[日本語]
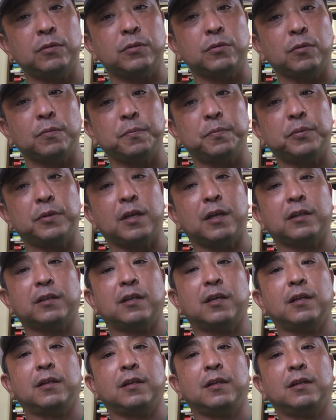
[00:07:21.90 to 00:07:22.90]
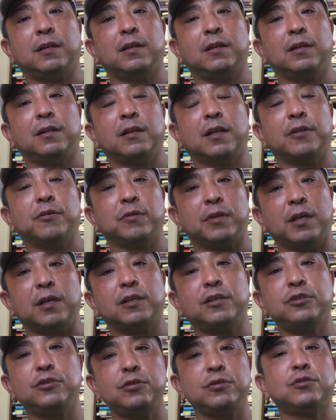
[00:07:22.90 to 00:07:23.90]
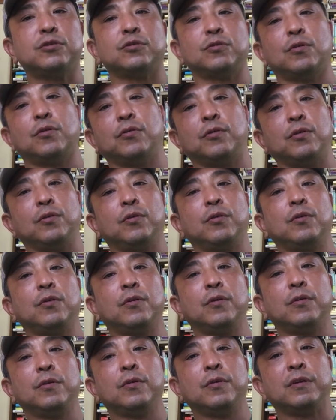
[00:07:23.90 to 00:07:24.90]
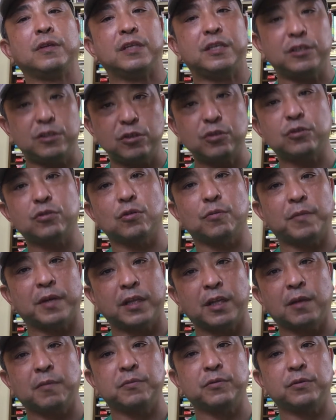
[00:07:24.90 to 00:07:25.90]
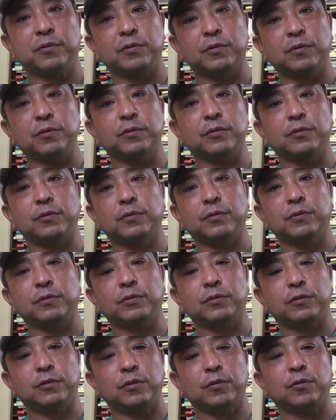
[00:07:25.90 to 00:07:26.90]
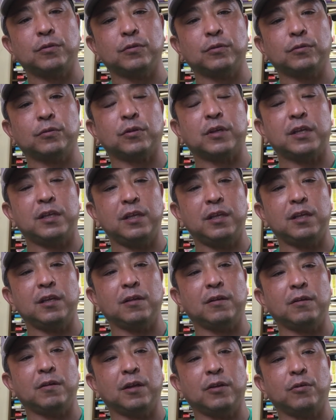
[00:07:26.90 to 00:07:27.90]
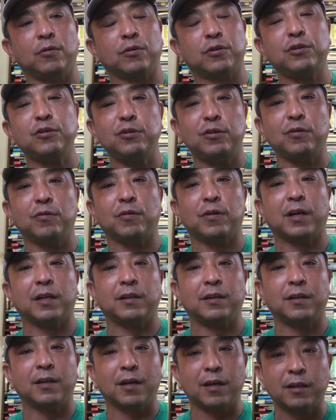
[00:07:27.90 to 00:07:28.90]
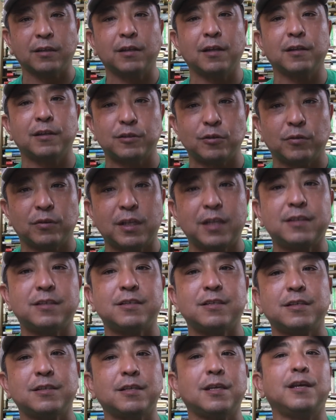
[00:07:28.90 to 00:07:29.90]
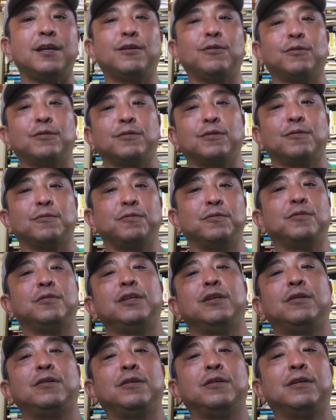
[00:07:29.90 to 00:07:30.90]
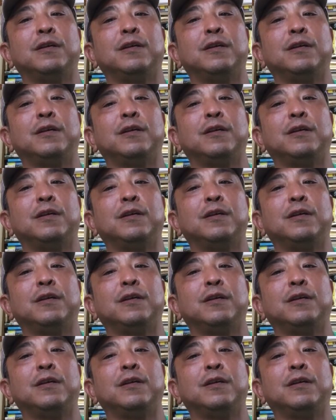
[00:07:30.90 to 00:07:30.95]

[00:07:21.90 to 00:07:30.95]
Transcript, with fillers: グショップで働いてたので技術を技術を学ぶっていう時にあの給料がなかったんですよ。レッジ制度っていう古い